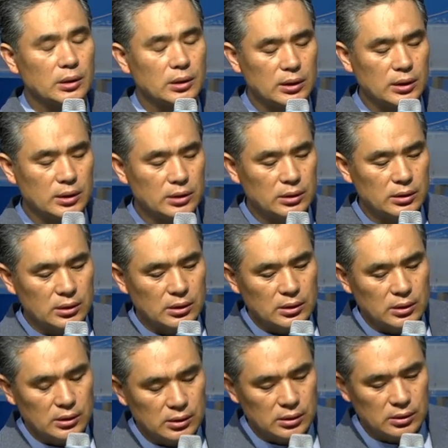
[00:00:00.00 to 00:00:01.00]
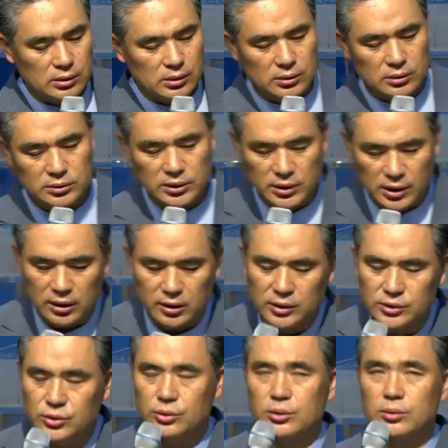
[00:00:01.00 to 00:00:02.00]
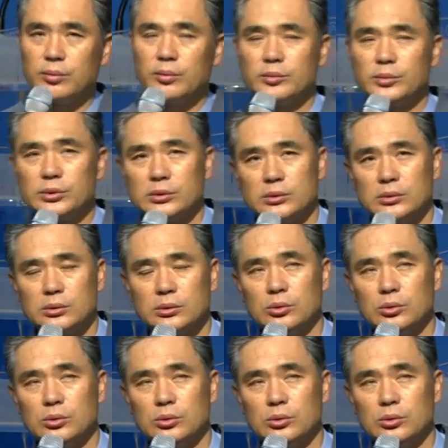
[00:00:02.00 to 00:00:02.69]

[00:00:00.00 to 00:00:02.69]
그러니까 어 이제 객관적으로 보면